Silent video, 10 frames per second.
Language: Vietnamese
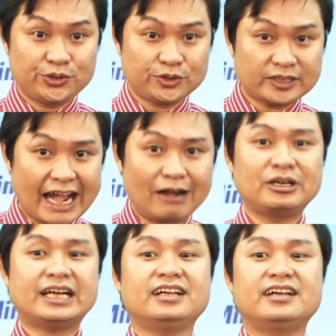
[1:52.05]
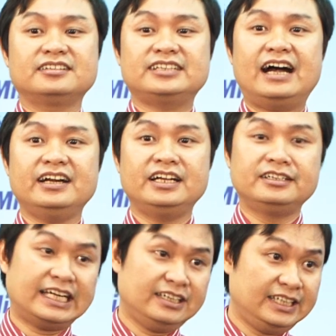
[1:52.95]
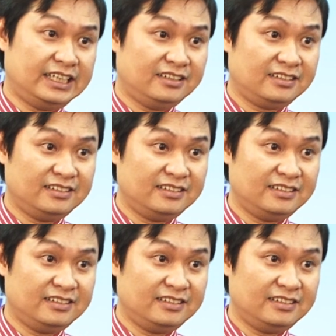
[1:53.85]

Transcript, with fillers: nó tạo ra cái cơ sở để hình thành nhà nước